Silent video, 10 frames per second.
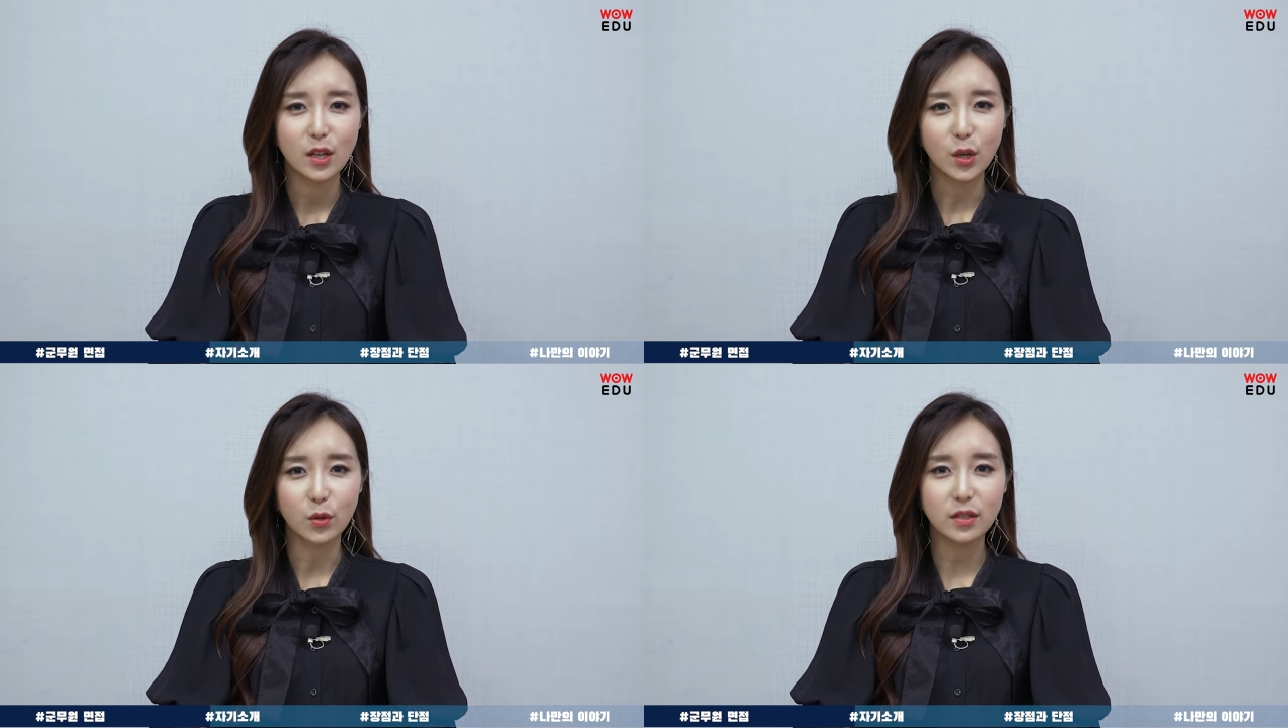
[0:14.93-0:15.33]

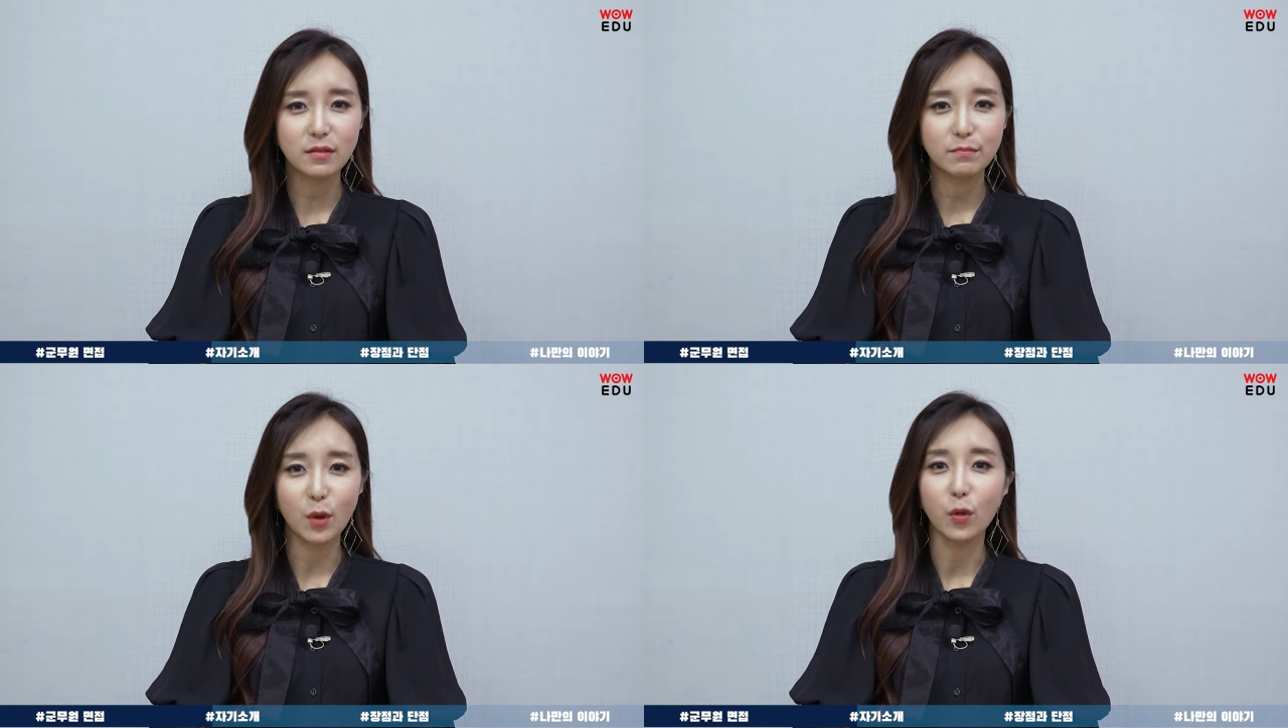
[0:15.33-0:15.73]

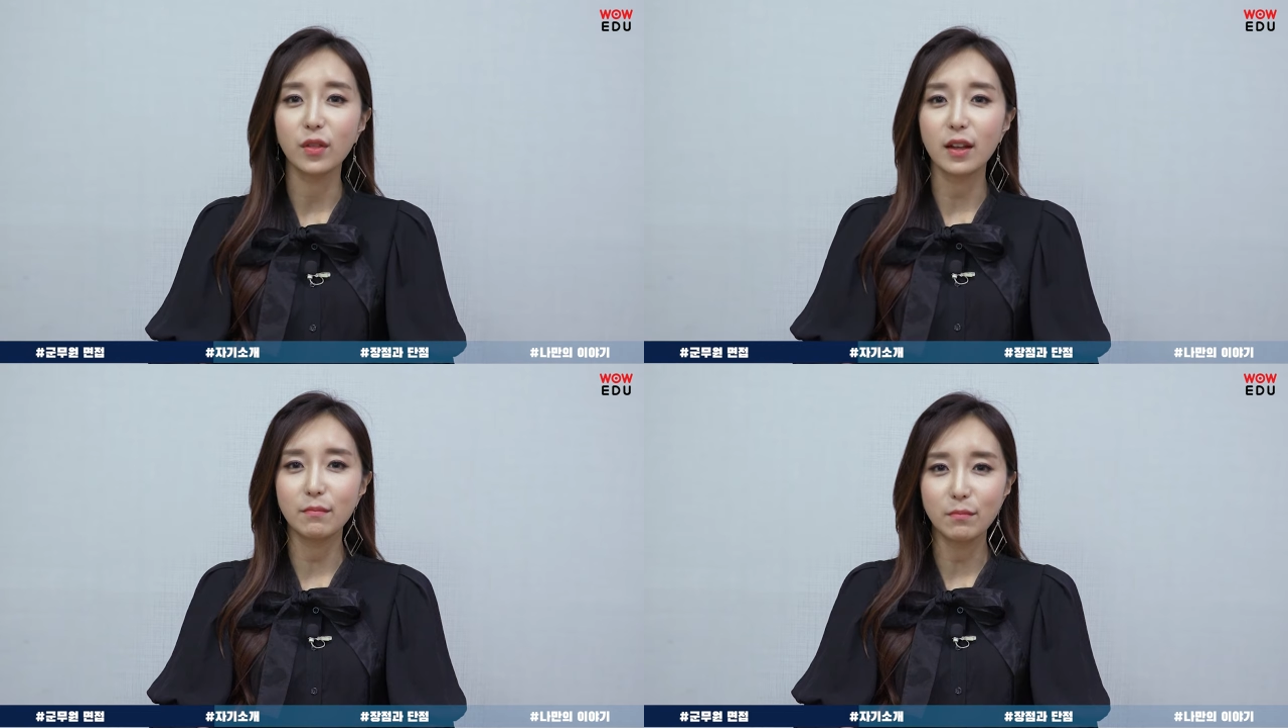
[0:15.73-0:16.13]
저는 몇
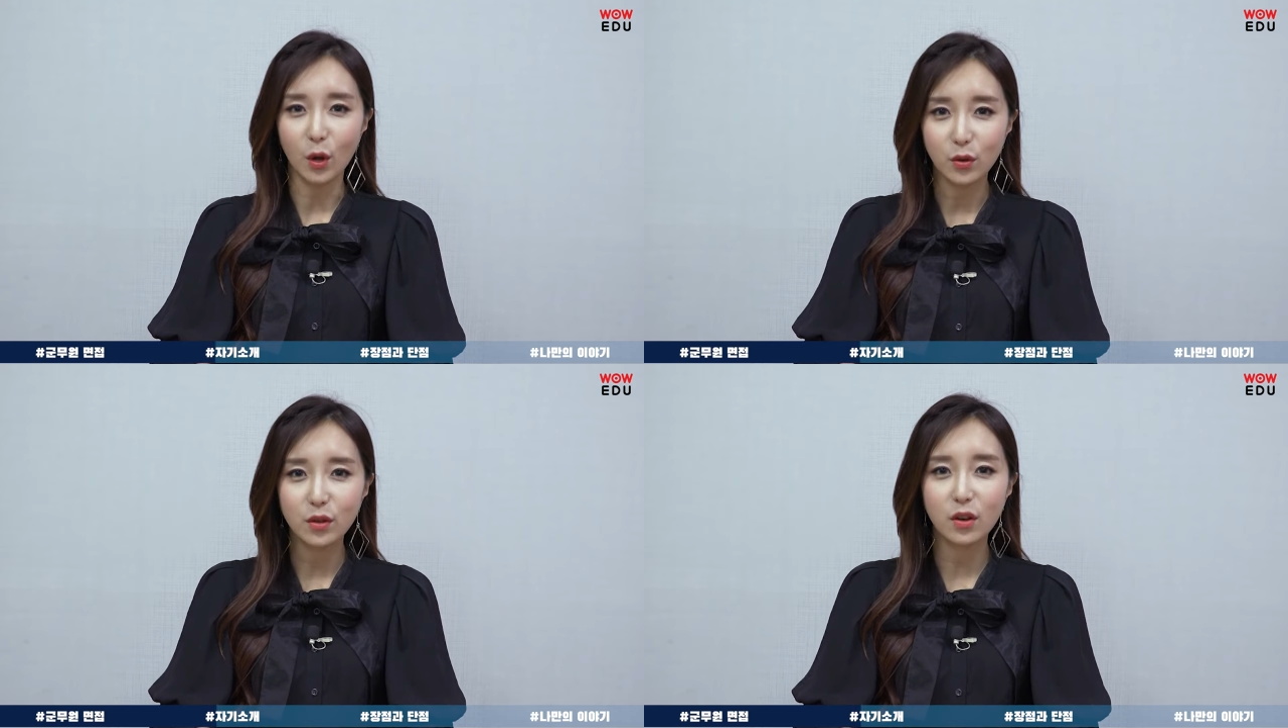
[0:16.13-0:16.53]

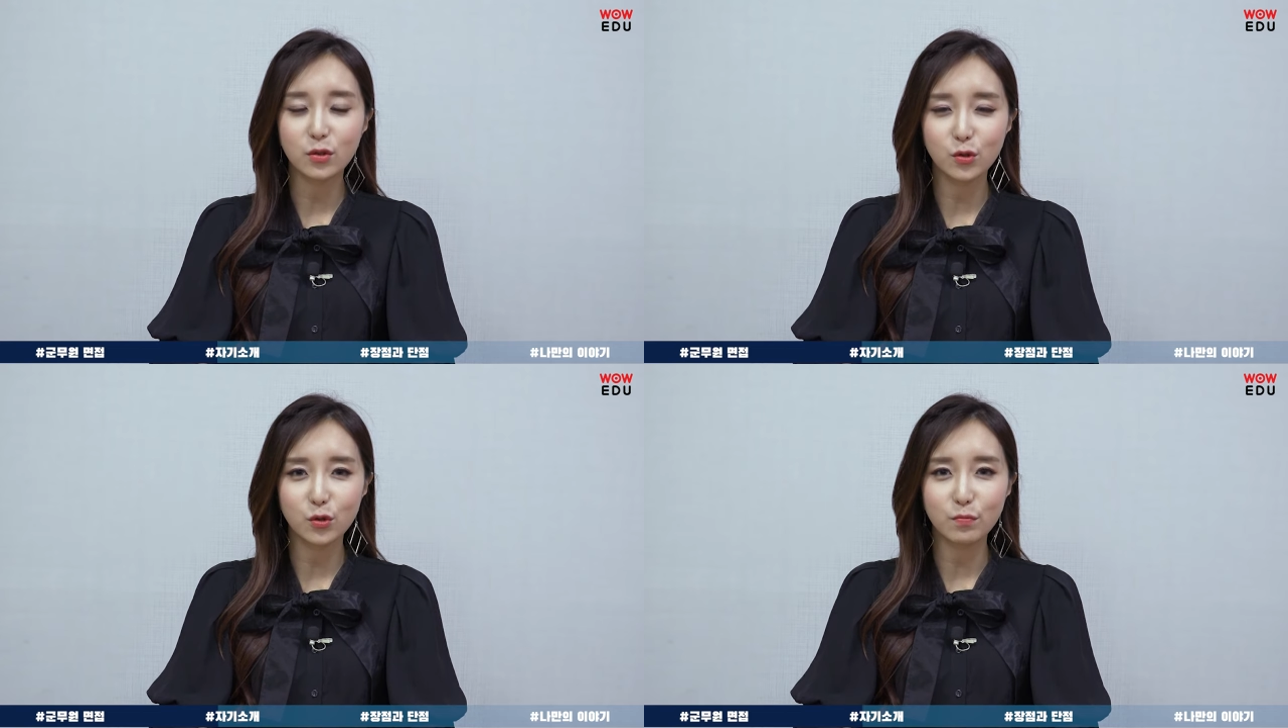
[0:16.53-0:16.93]

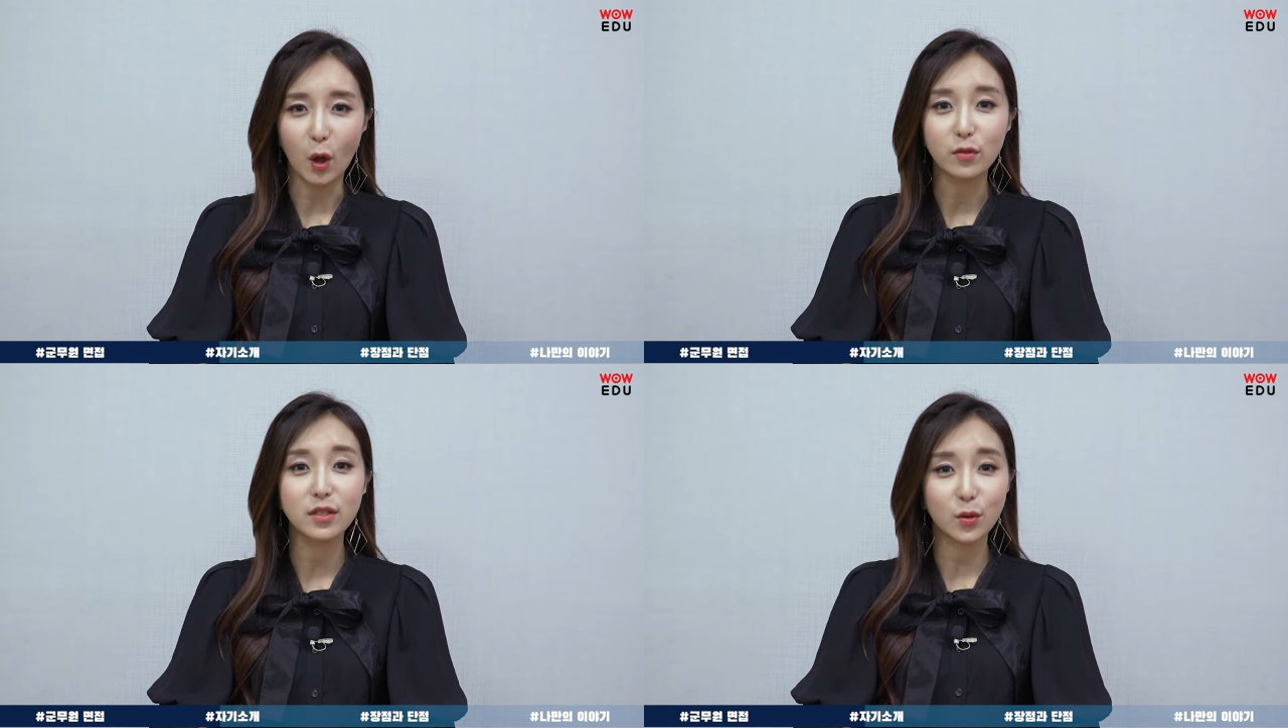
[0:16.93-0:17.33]
남몇녀중
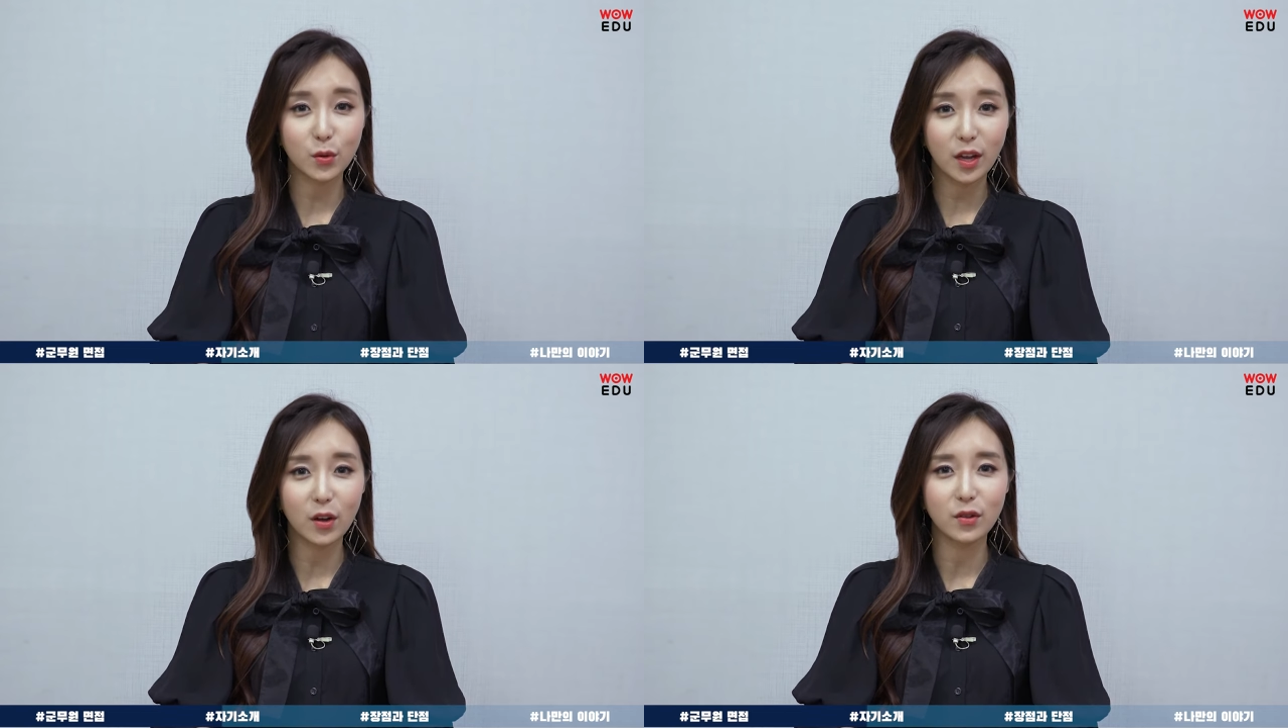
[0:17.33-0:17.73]
몇째로
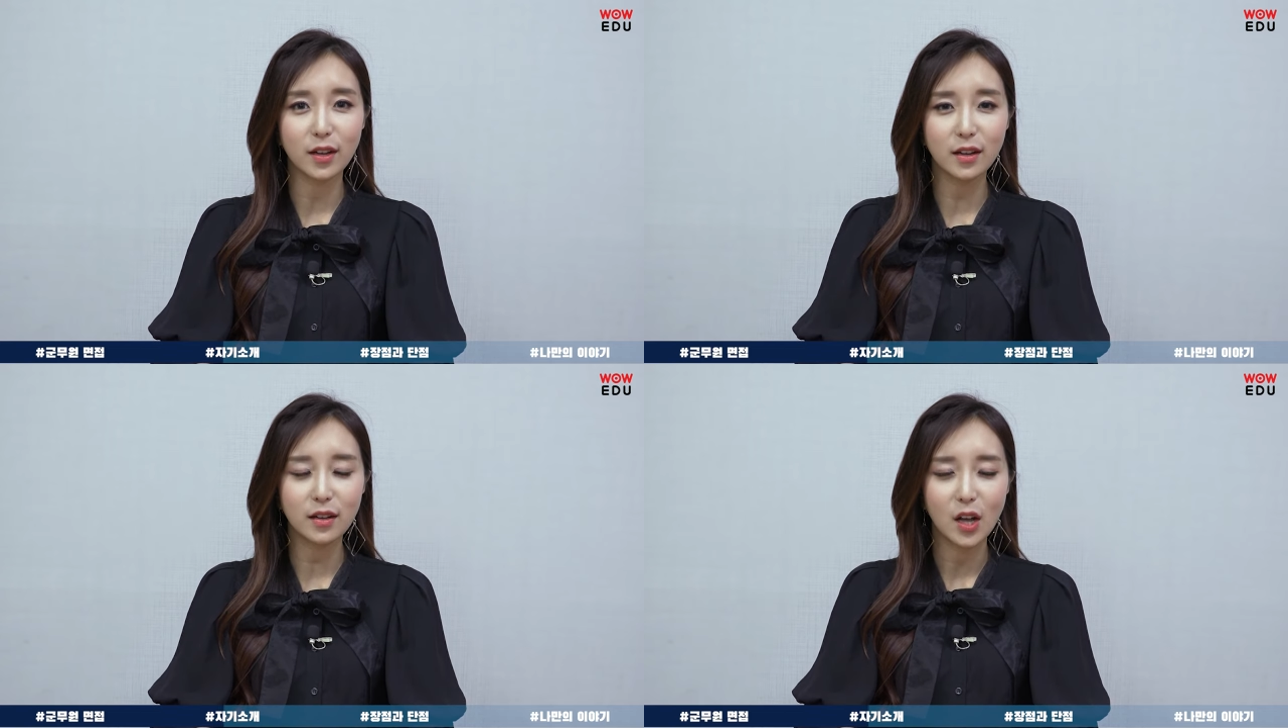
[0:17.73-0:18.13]

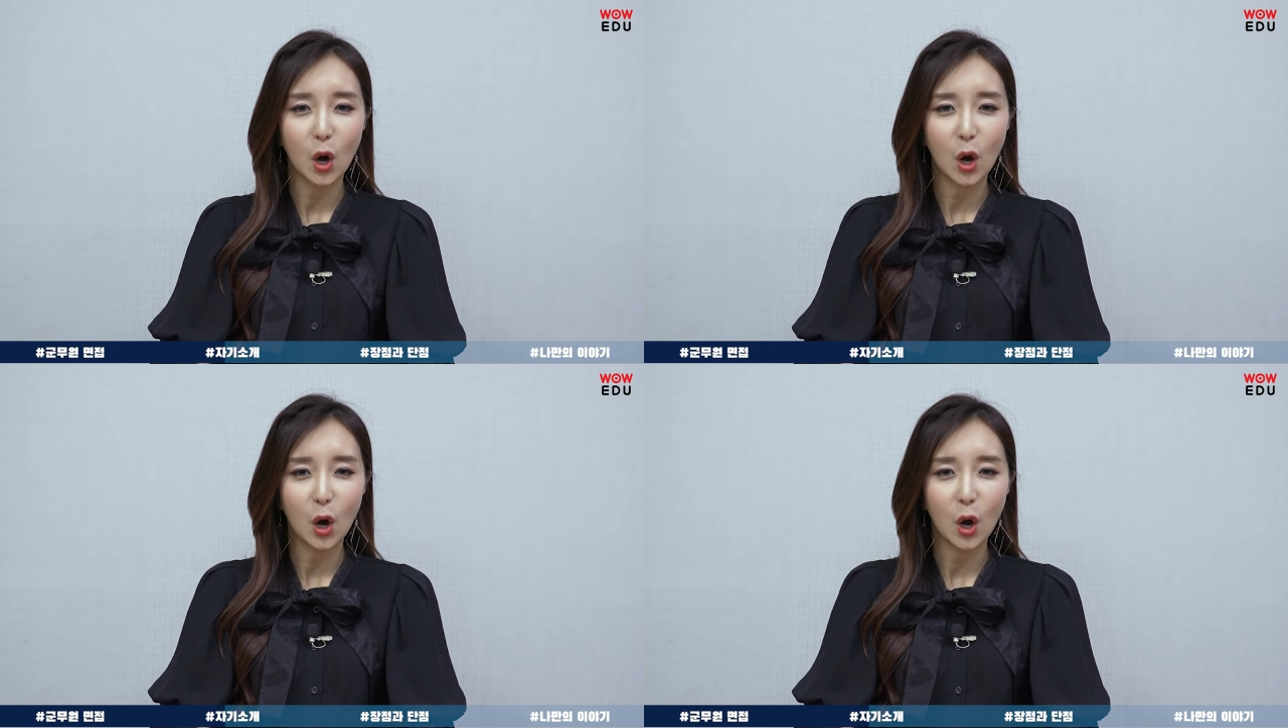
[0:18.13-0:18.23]
태어나